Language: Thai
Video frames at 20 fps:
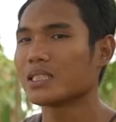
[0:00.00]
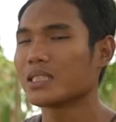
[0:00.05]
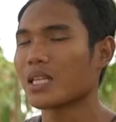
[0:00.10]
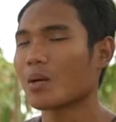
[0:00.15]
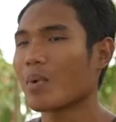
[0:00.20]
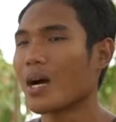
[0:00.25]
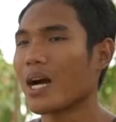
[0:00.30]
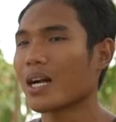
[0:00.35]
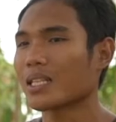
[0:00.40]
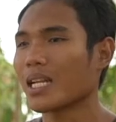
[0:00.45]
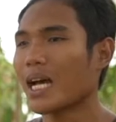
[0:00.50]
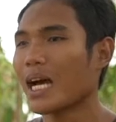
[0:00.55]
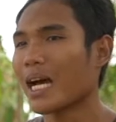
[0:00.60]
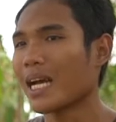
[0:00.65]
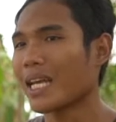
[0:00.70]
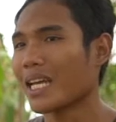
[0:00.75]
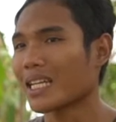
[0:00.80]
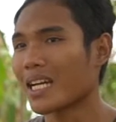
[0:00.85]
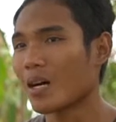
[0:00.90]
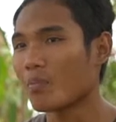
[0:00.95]
สักพักถ้าใคร
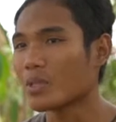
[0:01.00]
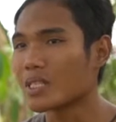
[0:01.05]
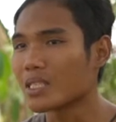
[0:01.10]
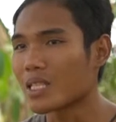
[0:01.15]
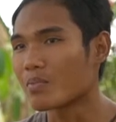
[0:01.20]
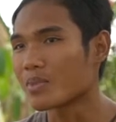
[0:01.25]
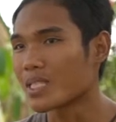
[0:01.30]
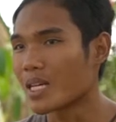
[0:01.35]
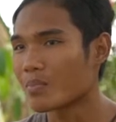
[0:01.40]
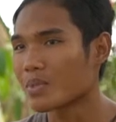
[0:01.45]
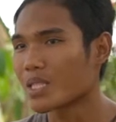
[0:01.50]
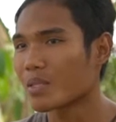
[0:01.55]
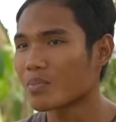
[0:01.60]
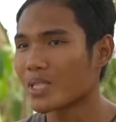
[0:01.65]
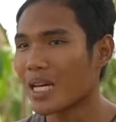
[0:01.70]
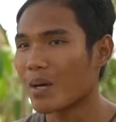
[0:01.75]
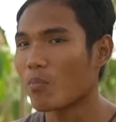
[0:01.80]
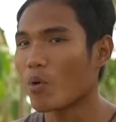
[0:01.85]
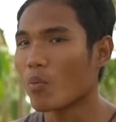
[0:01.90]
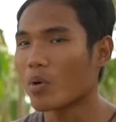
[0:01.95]
ยังทำผิด
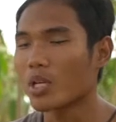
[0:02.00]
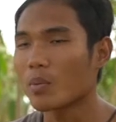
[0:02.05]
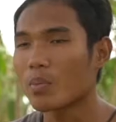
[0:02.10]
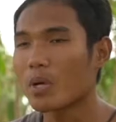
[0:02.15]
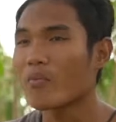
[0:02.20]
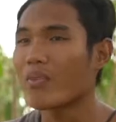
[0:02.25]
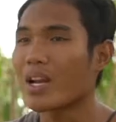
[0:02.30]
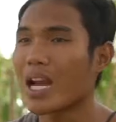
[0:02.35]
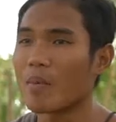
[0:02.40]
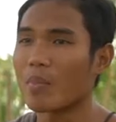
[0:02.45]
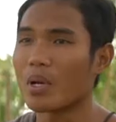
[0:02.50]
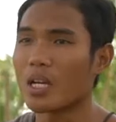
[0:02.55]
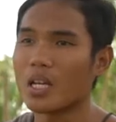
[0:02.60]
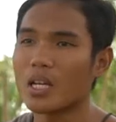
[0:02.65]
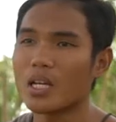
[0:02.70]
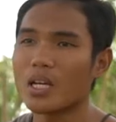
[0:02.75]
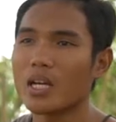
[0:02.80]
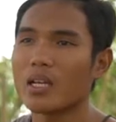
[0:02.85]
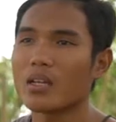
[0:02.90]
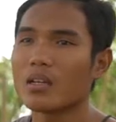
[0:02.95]
ซ้ำาๆๆ ผมก็จะเพิ่มเวลาไป
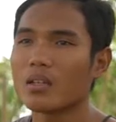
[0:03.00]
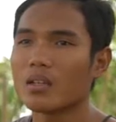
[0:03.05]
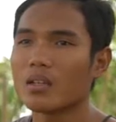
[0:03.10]
เรื่อย